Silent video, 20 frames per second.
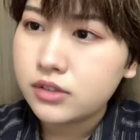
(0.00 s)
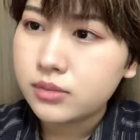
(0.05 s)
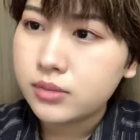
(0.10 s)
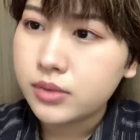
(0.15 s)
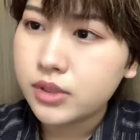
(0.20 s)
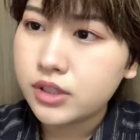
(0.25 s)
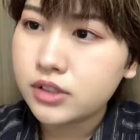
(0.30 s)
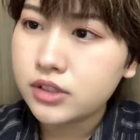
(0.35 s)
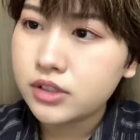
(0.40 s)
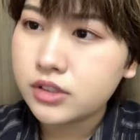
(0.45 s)

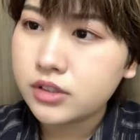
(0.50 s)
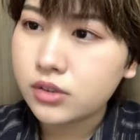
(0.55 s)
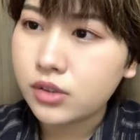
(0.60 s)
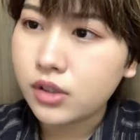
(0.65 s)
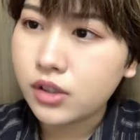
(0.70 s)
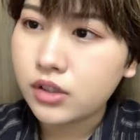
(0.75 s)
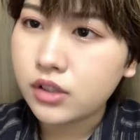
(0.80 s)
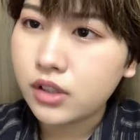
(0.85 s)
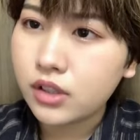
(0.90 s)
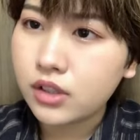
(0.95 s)
見やすいの
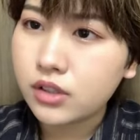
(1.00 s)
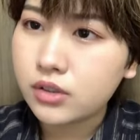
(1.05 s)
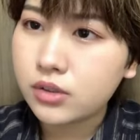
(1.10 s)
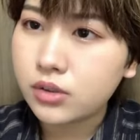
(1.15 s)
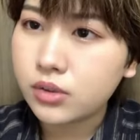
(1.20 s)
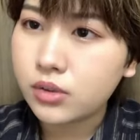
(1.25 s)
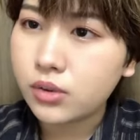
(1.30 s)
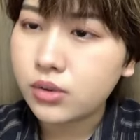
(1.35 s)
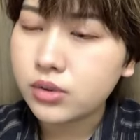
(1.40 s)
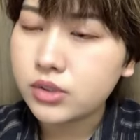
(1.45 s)
かな
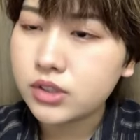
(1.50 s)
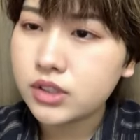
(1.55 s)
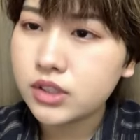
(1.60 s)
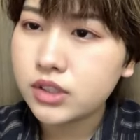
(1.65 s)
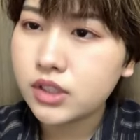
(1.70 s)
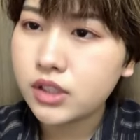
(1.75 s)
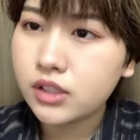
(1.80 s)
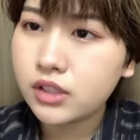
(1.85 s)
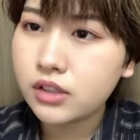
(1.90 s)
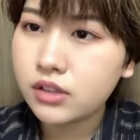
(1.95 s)
と個人
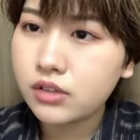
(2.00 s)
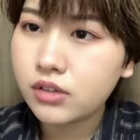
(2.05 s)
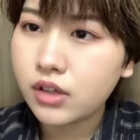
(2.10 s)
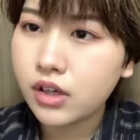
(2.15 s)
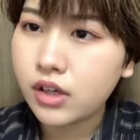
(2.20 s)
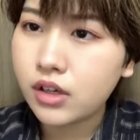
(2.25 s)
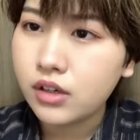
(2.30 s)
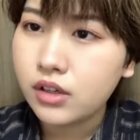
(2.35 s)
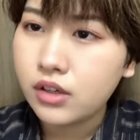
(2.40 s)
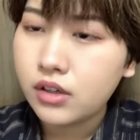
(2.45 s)
的に
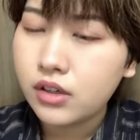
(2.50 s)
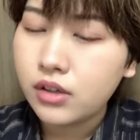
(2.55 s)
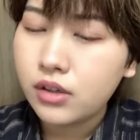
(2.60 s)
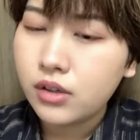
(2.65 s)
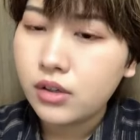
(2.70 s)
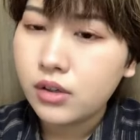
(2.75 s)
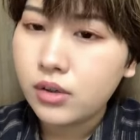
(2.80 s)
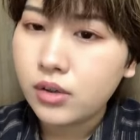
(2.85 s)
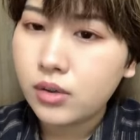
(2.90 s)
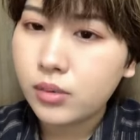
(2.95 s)
は
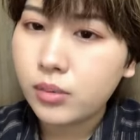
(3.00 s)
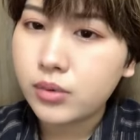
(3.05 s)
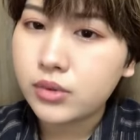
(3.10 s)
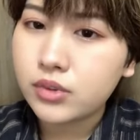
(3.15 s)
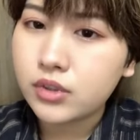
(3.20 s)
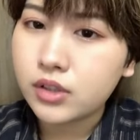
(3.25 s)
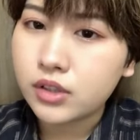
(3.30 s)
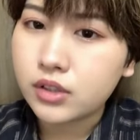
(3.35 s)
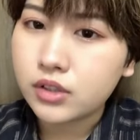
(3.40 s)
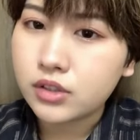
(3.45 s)
思っ
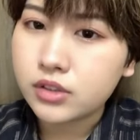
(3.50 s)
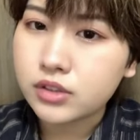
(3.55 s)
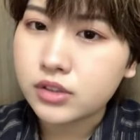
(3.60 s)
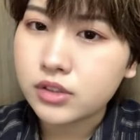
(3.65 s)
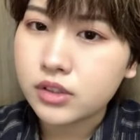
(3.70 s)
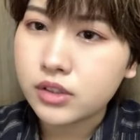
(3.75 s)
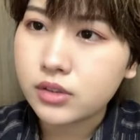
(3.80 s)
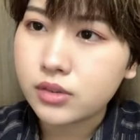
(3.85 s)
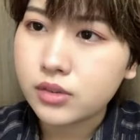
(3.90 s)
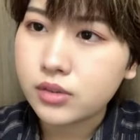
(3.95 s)
たんです
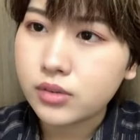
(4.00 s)
けど、